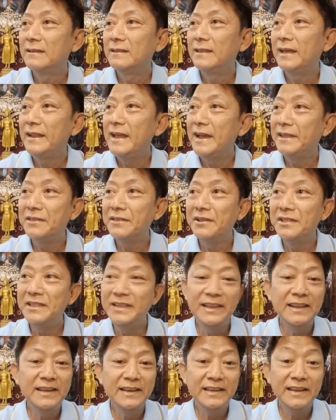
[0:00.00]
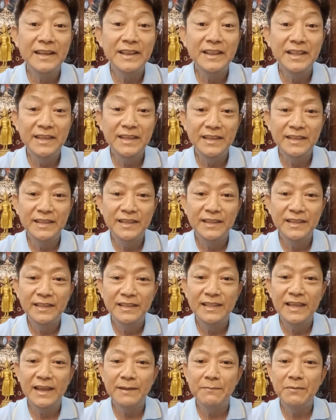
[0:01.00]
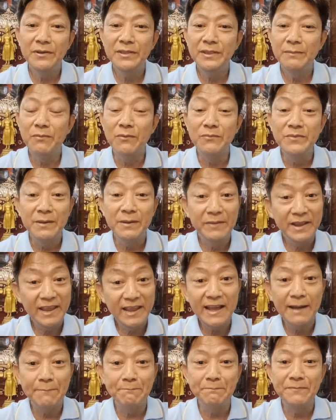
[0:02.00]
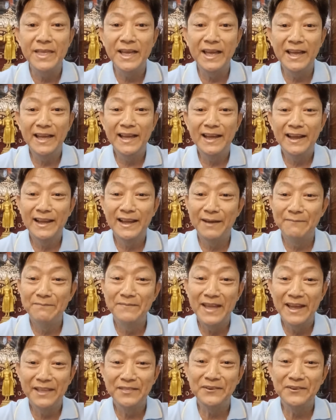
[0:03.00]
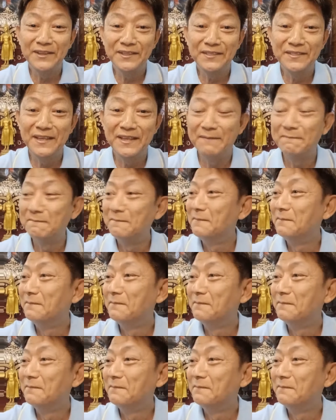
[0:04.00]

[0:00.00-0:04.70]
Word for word: ถ้าได้ตอนนี้เลยก็ดีนะเพราะผมยังไม่ได้กลับหน้ากลับหน้าโทรศัพท์